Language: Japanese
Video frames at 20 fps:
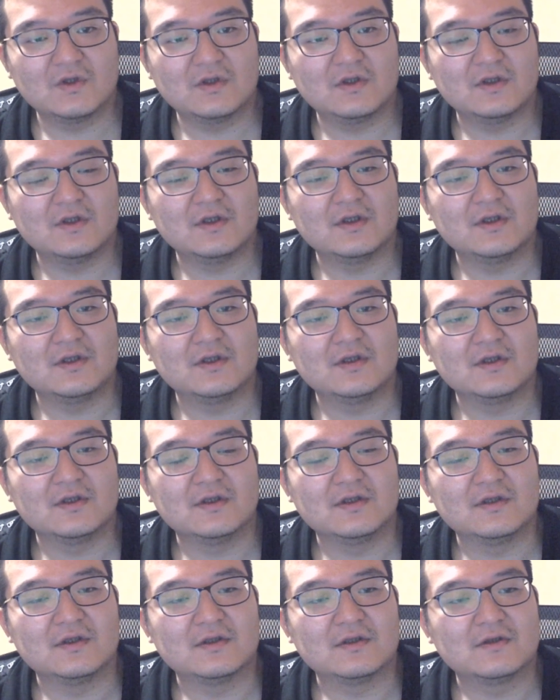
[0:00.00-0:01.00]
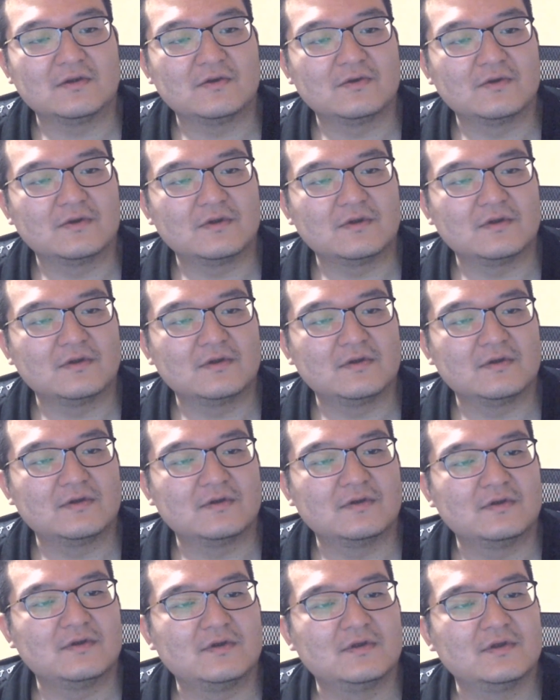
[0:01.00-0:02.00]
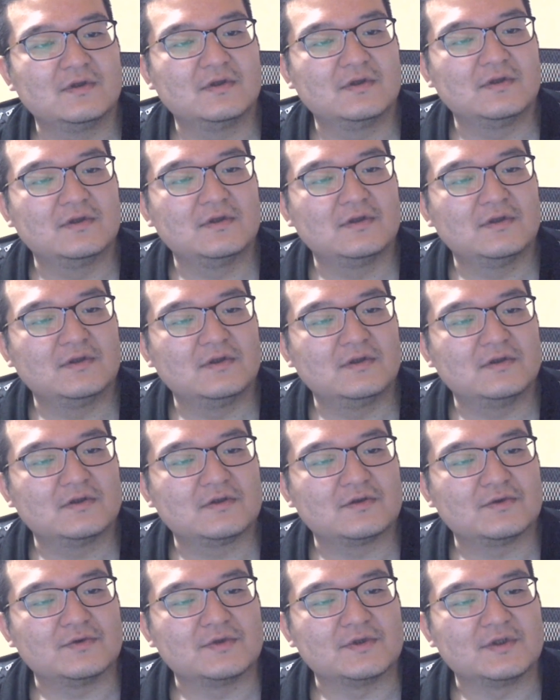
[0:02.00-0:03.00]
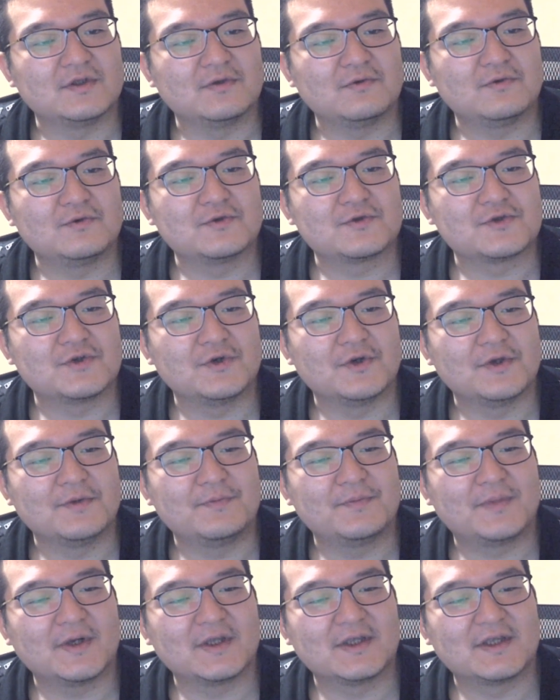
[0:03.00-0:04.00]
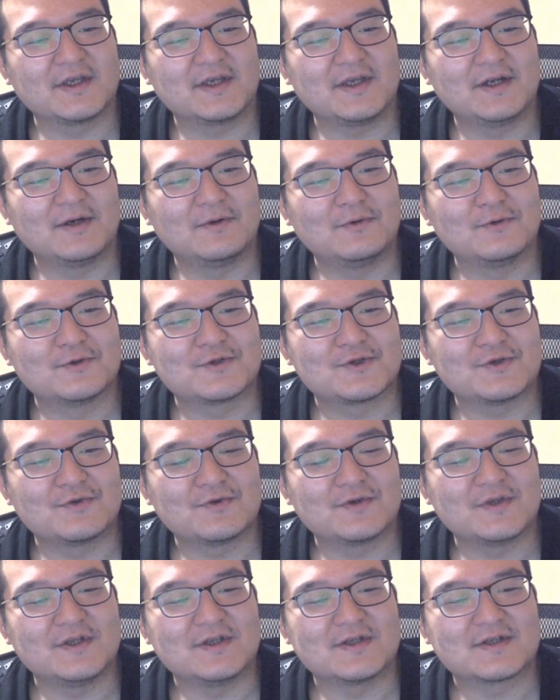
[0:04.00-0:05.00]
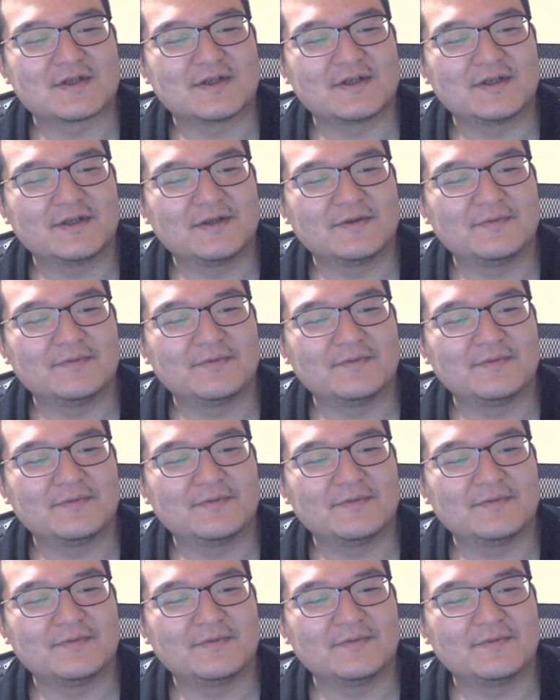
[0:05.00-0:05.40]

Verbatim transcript: えー、っと、そうですね、王将、一般的な王将の日ですかね。